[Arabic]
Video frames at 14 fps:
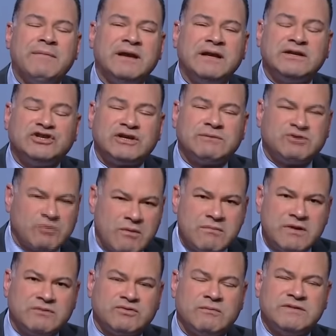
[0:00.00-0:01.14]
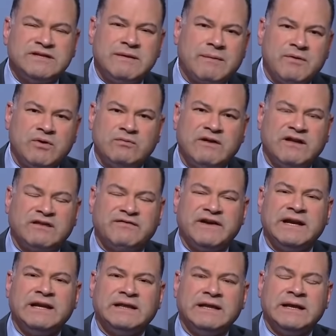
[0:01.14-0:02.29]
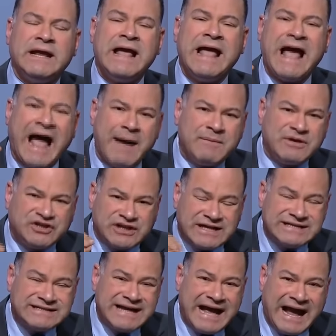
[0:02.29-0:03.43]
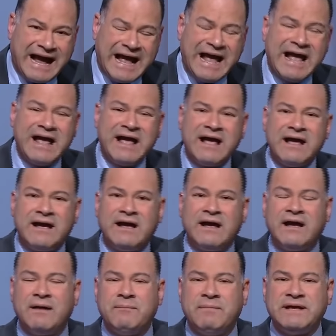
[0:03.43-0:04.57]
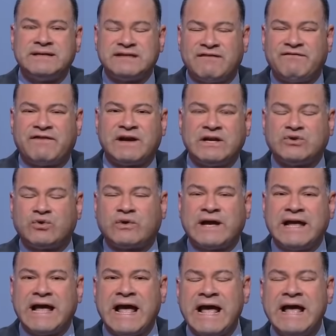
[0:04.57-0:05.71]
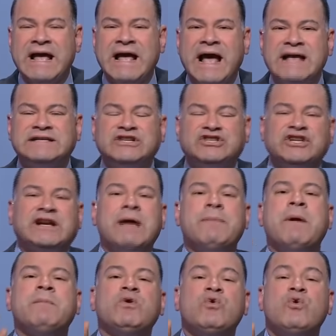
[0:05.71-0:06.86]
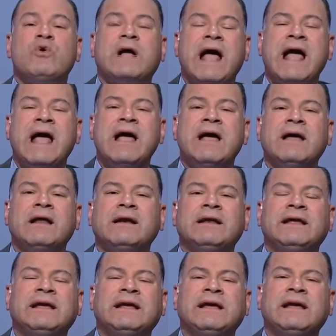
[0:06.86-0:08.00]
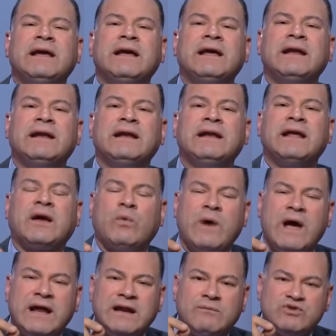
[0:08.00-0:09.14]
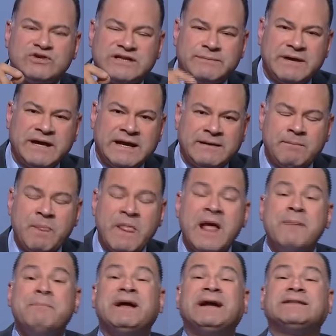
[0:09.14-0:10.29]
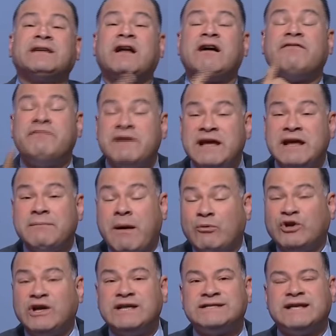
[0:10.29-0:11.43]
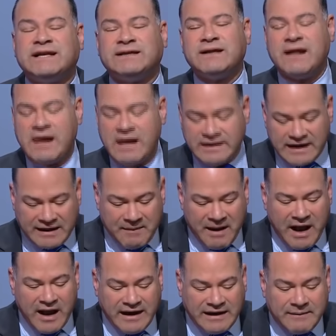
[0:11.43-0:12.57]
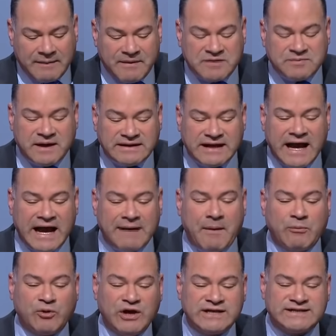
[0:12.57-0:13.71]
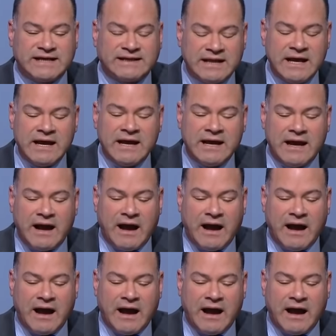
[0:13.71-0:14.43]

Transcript: عامل شركه مش مهم مش مهم سيبك منهم ده تدفين الاثنين عامل شركه سياحه آه، بيتصفر لتركيا هذه الشركة مملوكة للإخوان المسلمين باعتراف مين؟ محمود عزت يا جماعة احنا ما جبناش من عندنا حاجة محمود عزت